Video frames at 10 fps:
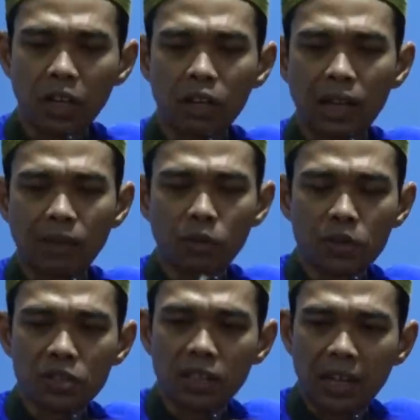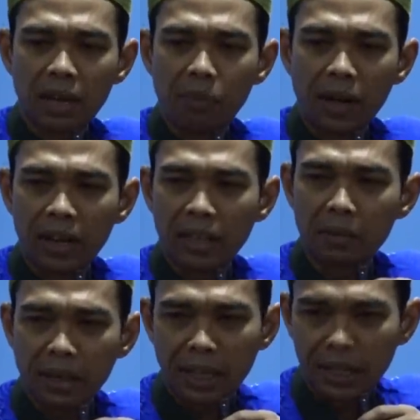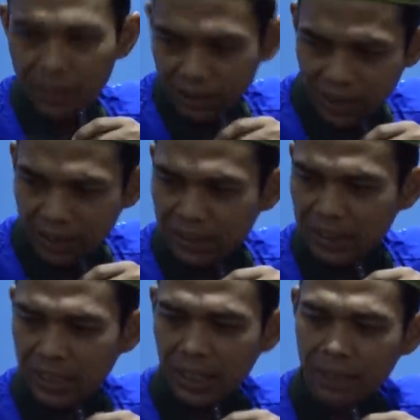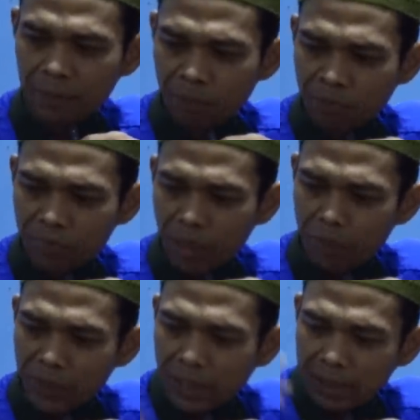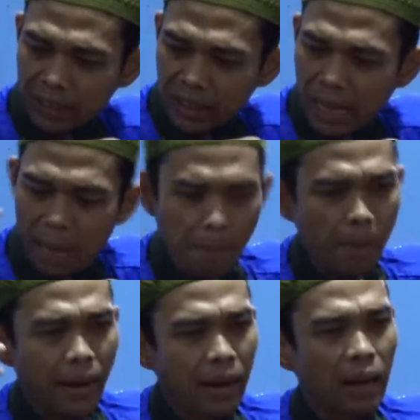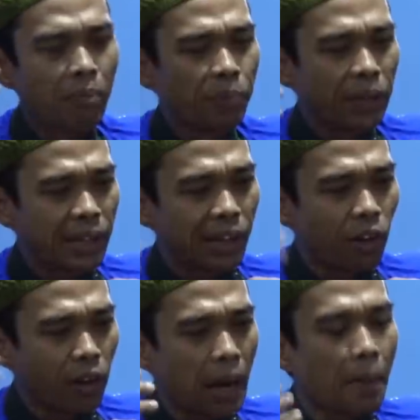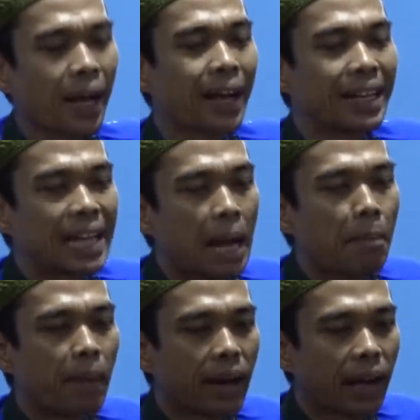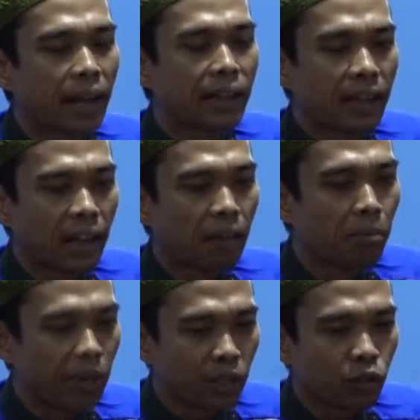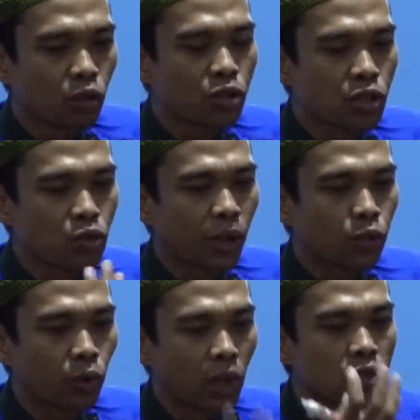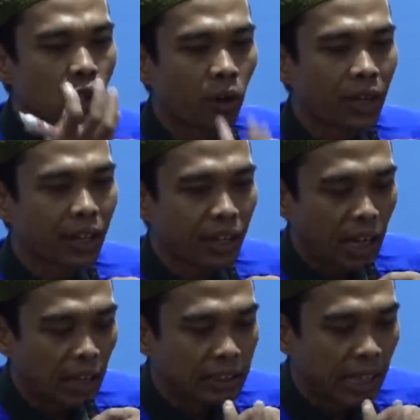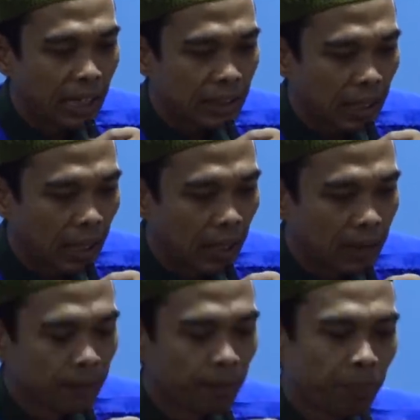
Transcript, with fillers: kalau kamu bersedekah pahalanya banyak. Titik, selesai. Tapi tak tergambar dalam pikiran orang, maka digambarkannya dalam bentuk sesuatu yang zohir, yang nyata.